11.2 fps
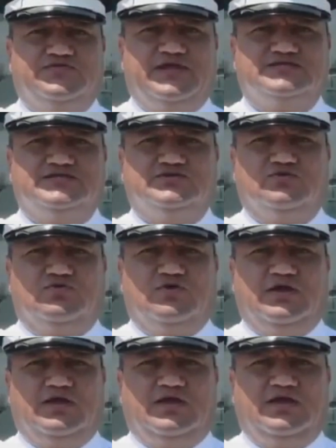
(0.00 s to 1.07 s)
de tránsito
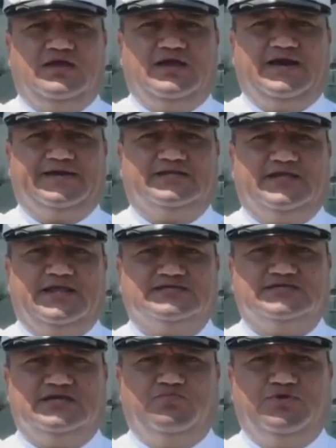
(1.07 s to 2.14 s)
en
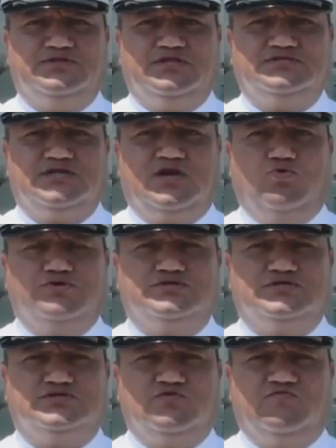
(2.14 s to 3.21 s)
carreteras y puentes de
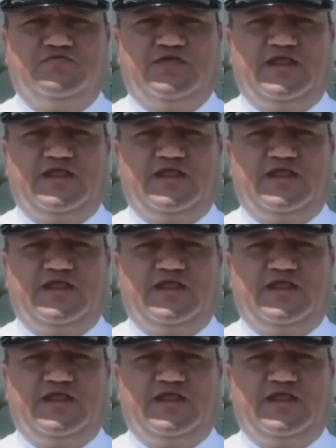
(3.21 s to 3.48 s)
jurisdicción